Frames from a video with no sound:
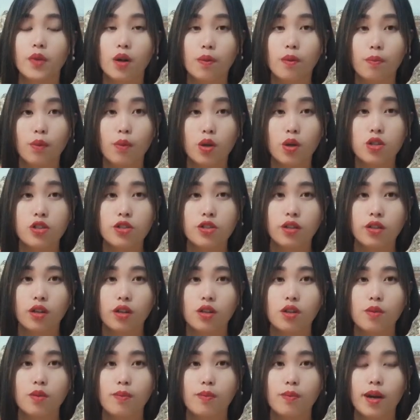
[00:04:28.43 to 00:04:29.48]
mua trường
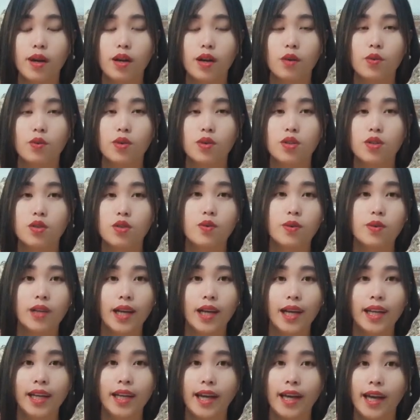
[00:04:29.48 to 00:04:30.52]
đầu nó mà ô tô dùng
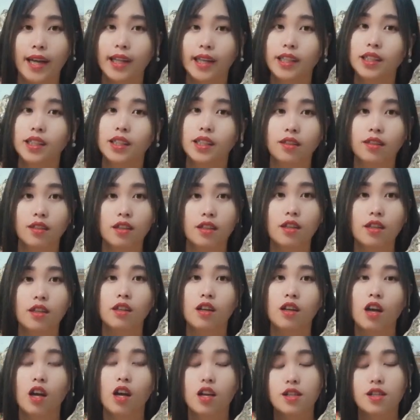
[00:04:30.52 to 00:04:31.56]
ngang gắn
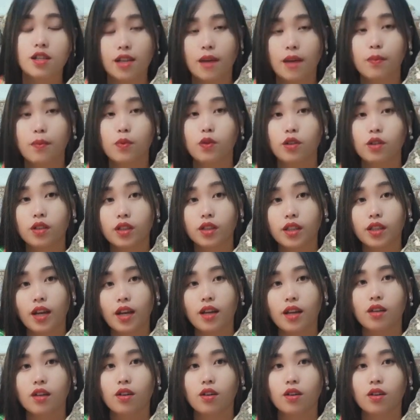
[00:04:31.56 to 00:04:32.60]
cơ xã mua
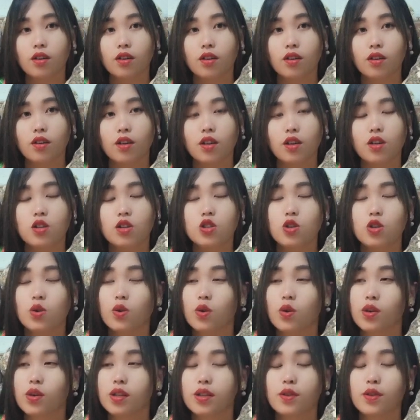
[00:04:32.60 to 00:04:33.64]
té lò
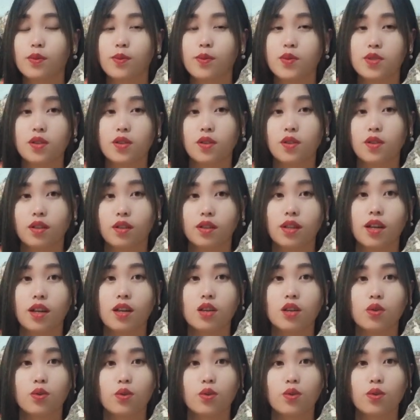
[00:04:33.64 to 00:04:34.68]
trong gọi là dùng một số tọt
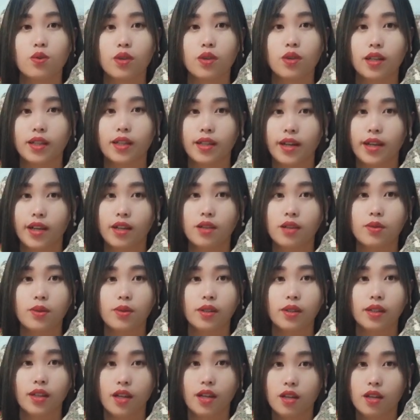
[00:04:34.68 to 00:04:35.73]
té dùng cũng ngang gắn
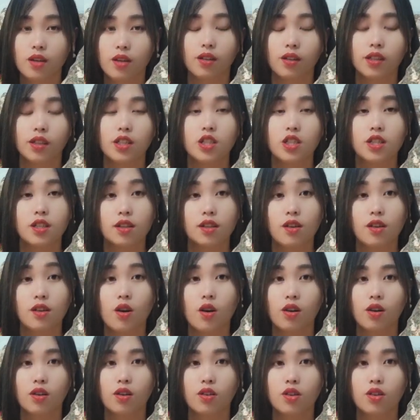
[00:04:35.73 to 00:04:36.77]
ô té giờ tất sự có
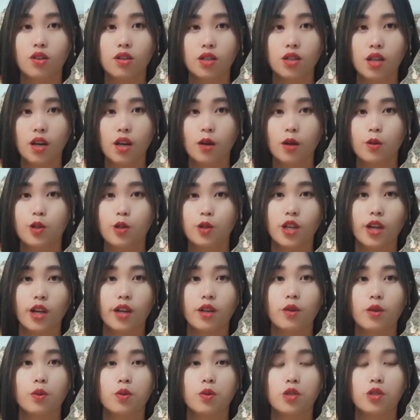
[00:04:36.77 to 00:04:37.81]
họ là nhóc kia họ
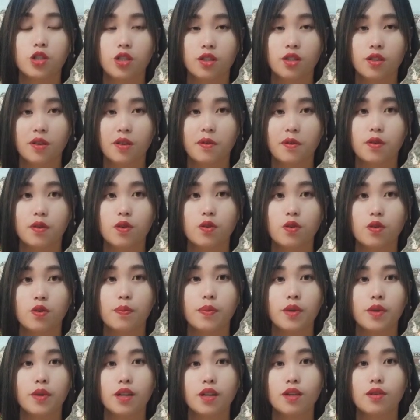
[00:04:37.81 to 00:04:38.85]
trẻ nếu cũng chỉ cần cho dùng
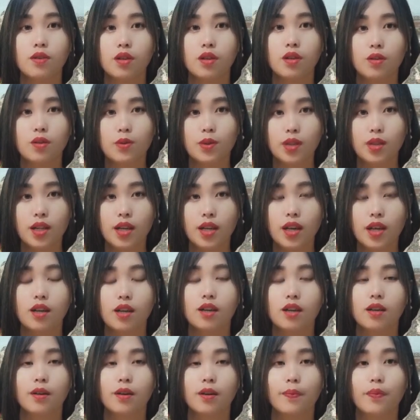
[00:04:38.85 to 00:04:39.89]
bùi ít nữa ít nữa
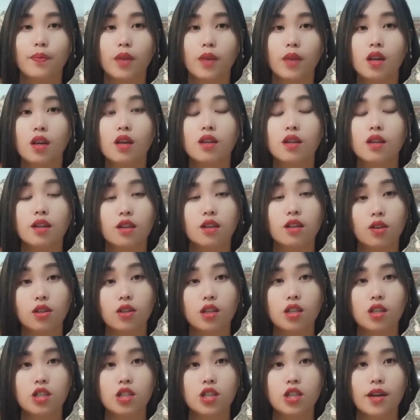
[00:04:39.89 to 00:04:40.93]
thiệt nữa cho cho
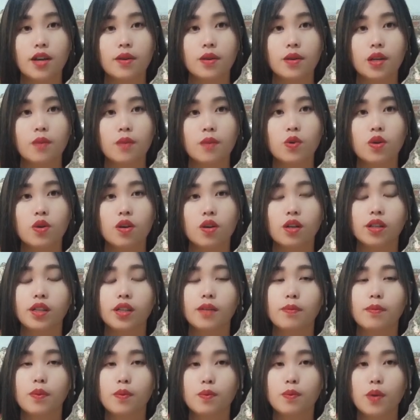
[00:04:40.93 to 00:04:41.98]
nhiều chéo nên mua khỏi
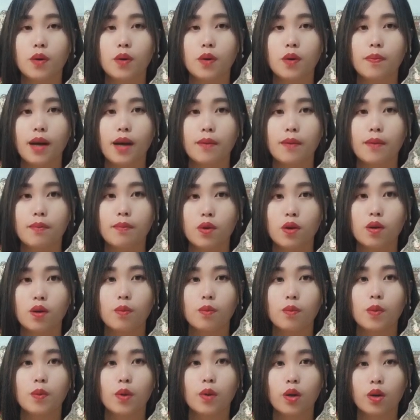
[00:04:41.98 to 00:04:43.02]
tiền mua mua plasma
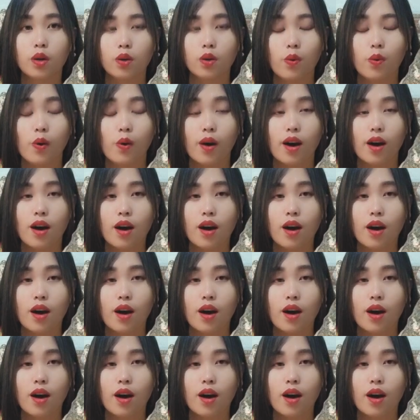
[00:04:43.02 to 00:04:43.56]
mua mua mua